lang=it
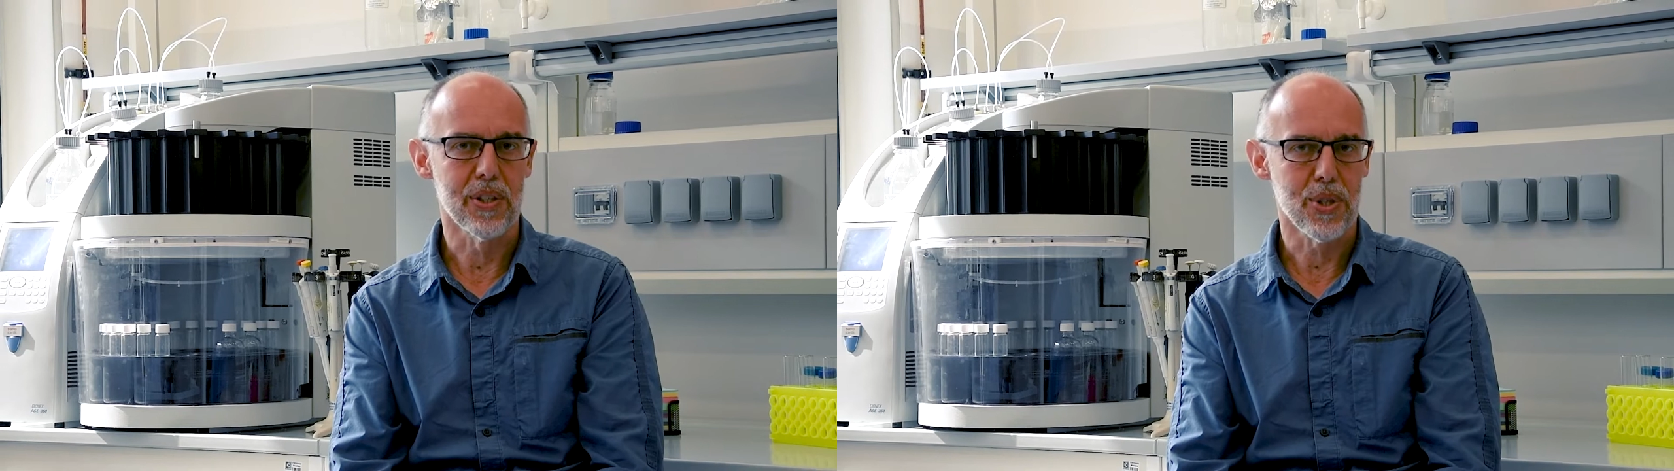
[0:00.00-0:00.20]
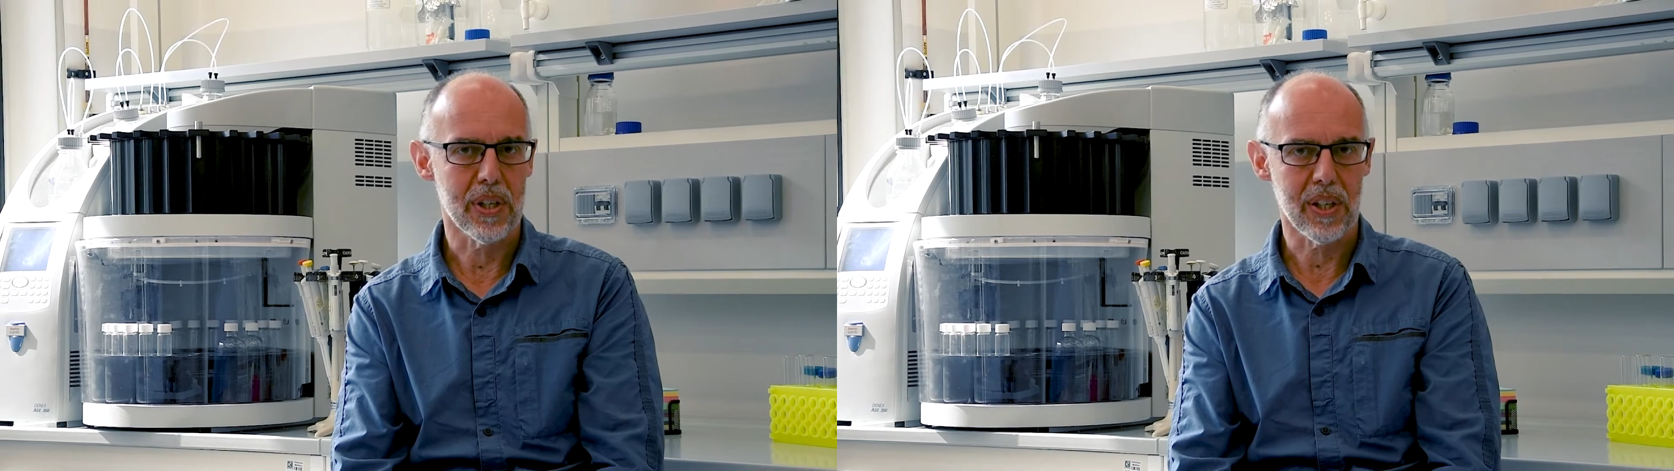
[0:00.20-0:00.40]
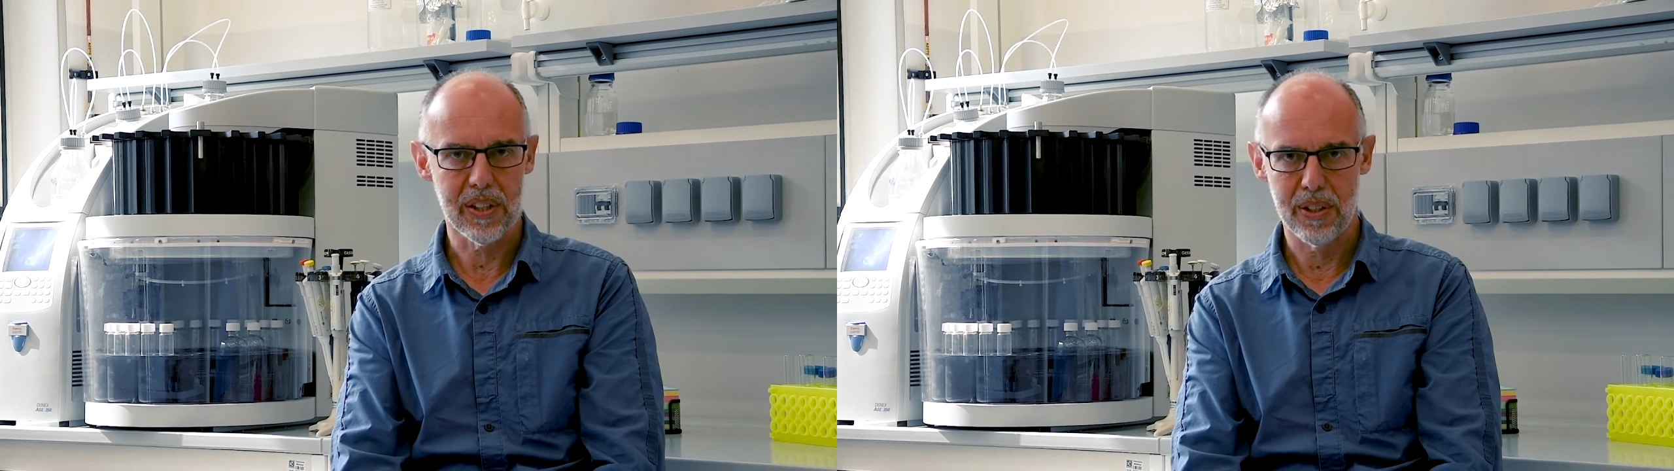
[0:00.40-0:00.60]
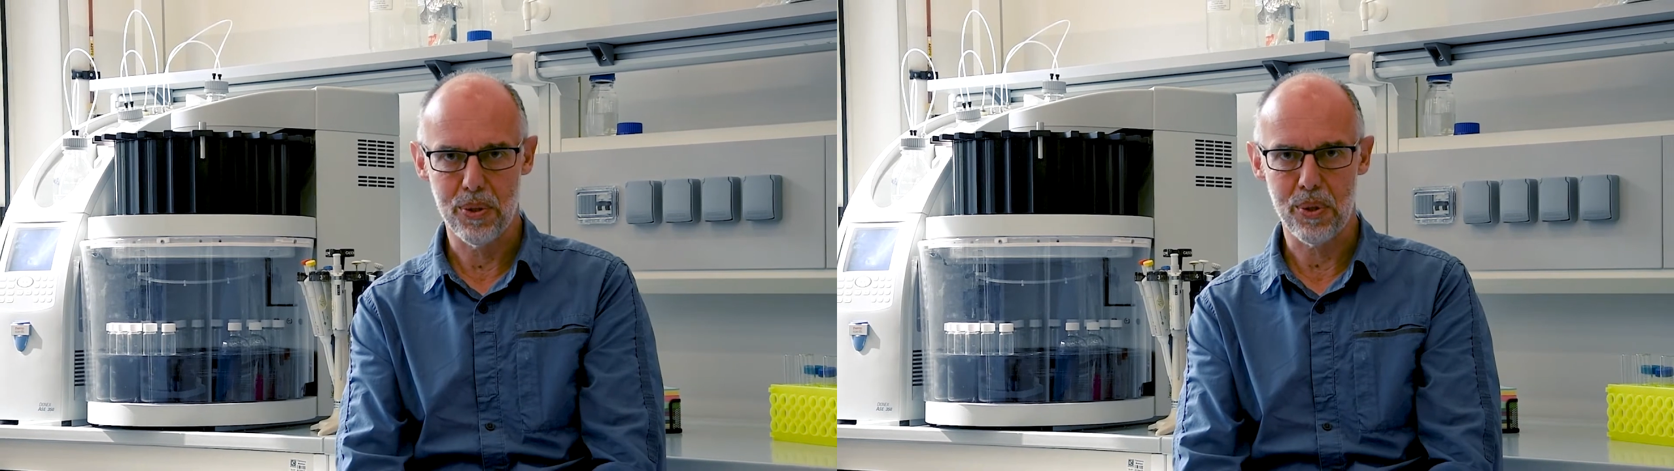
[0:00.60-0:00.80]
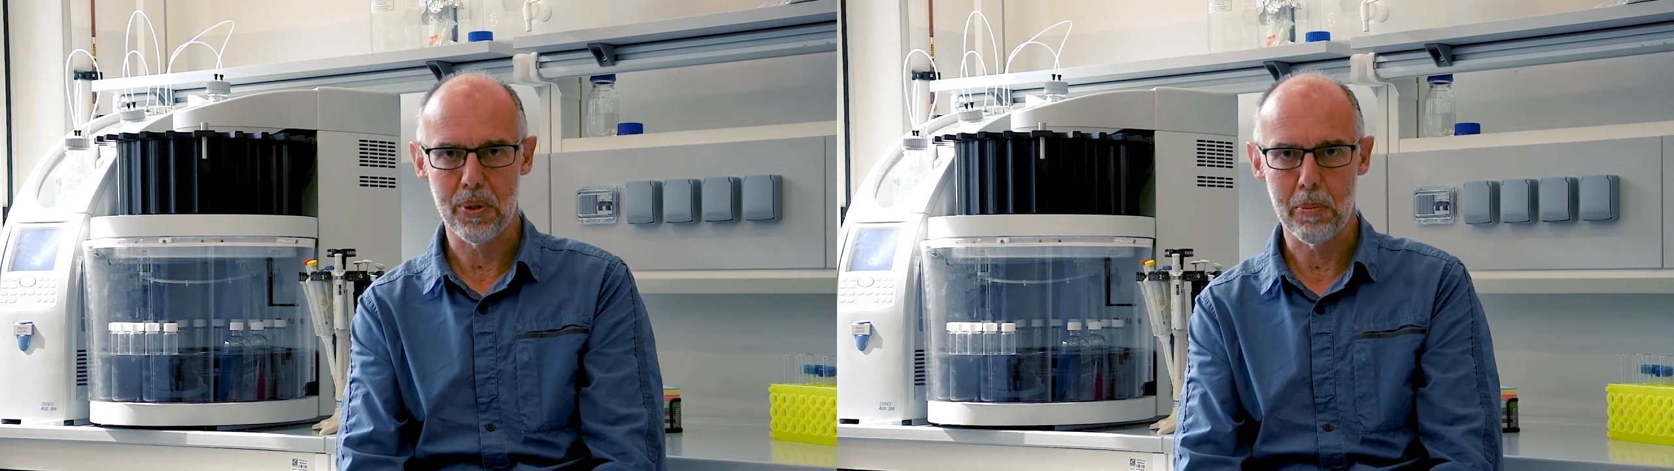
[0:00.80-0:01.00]
ricerca del
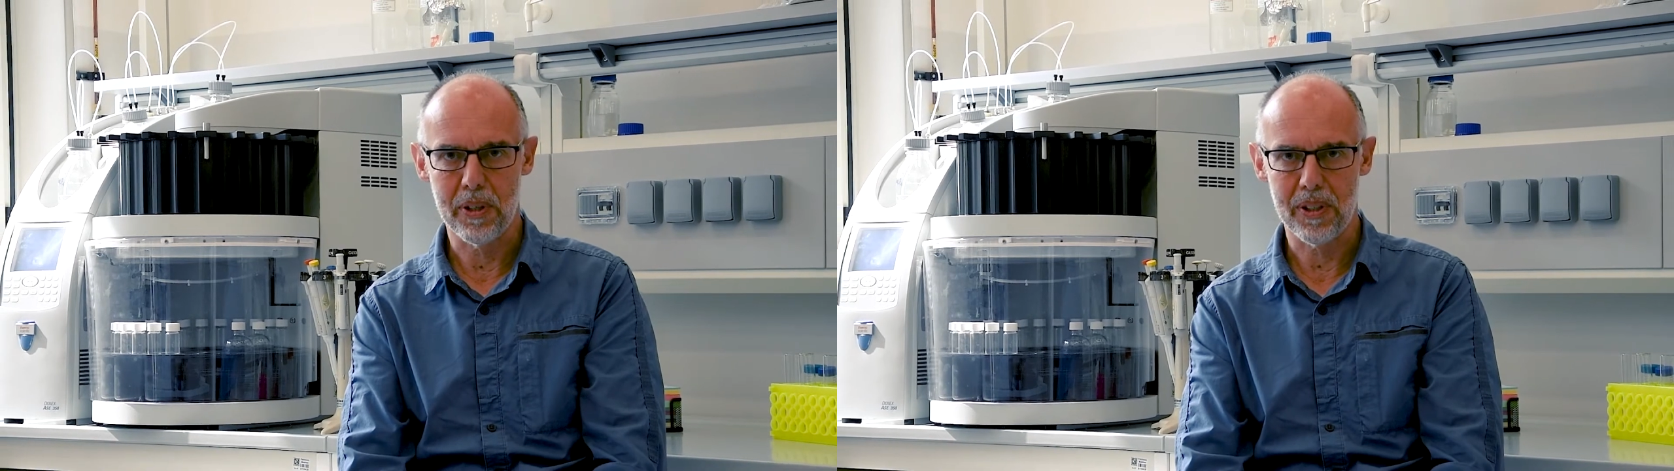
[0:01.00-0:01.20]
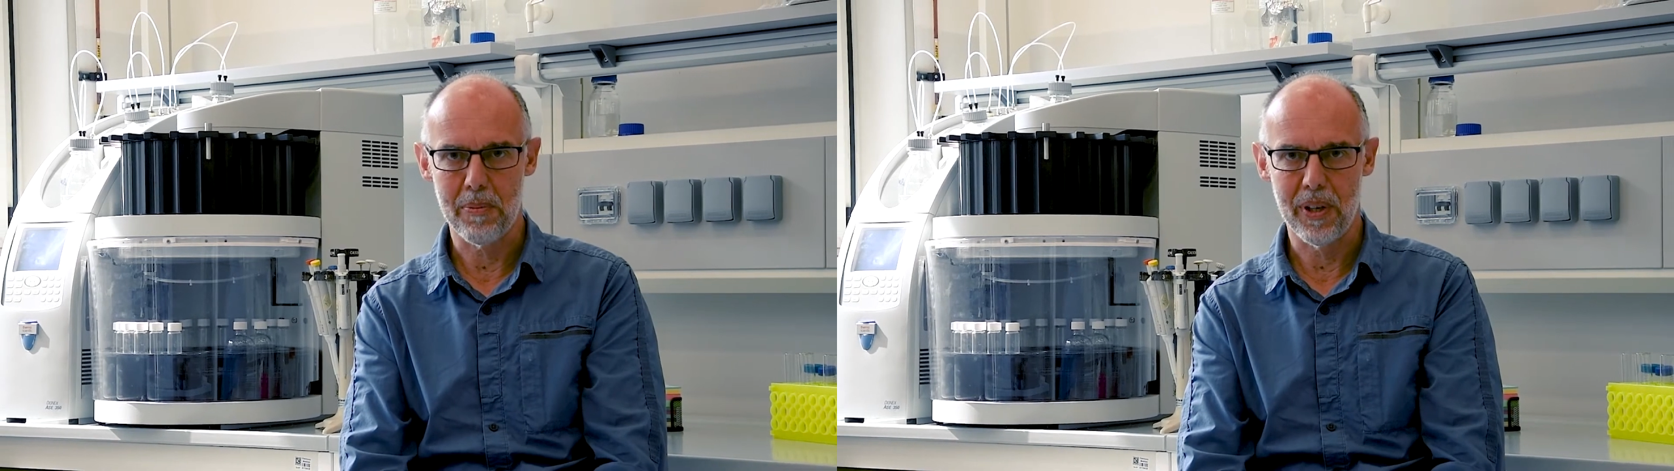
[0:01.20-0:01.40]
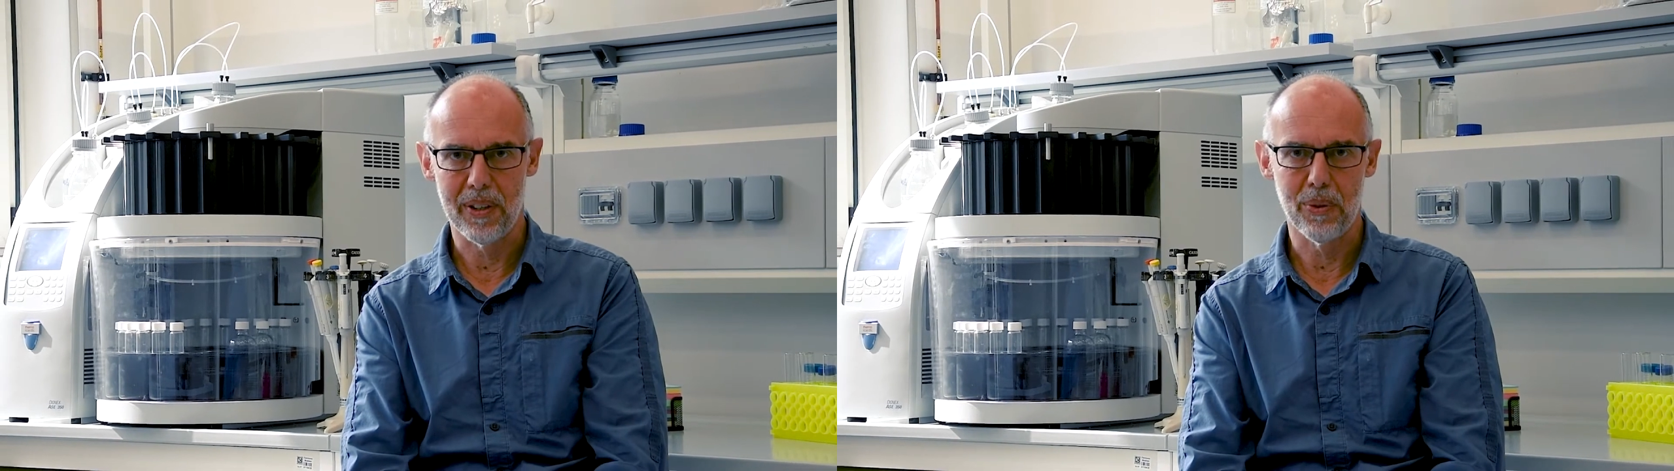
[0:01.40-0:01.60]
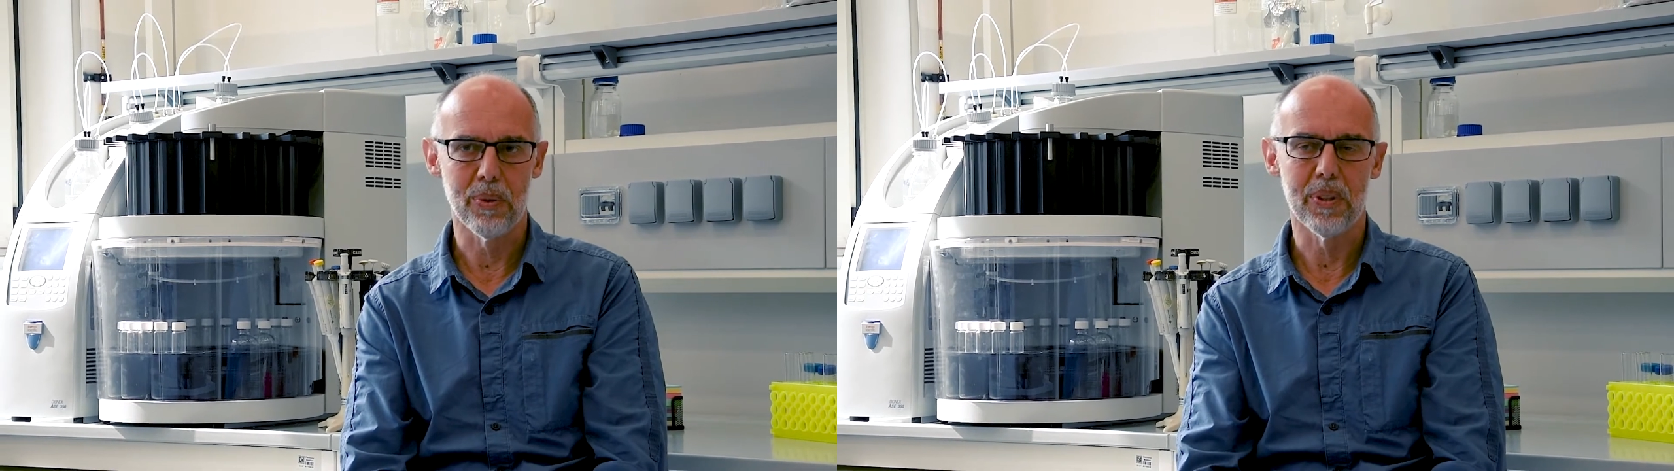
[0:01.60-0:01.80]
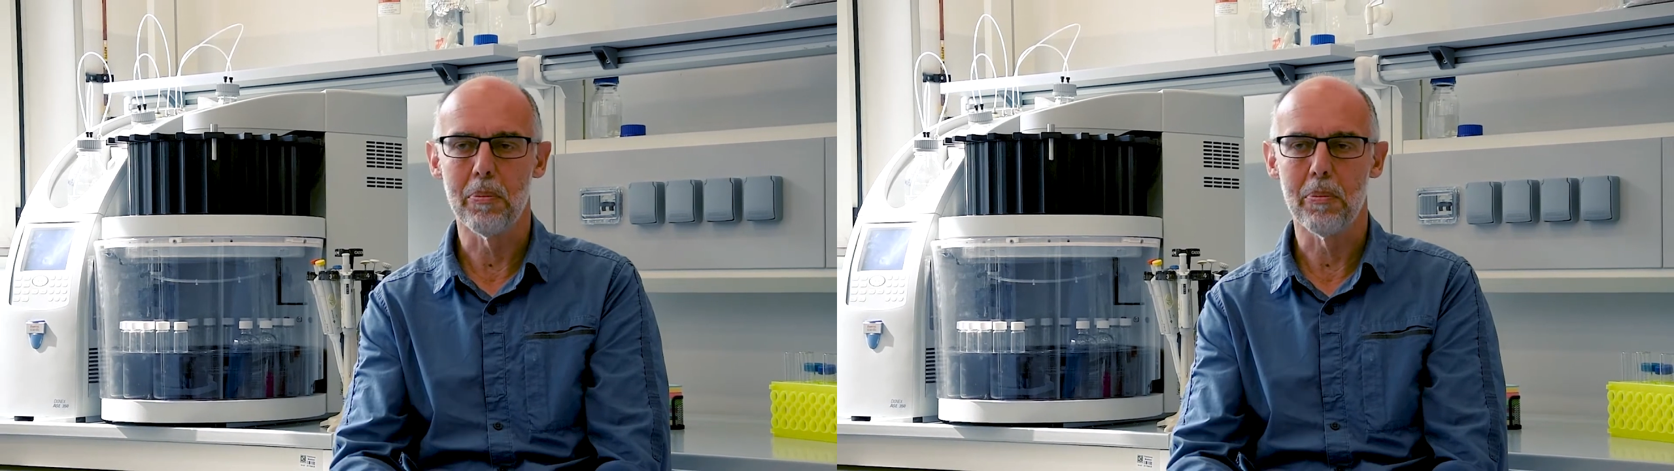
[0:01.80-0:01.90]
nostro Dipartimento.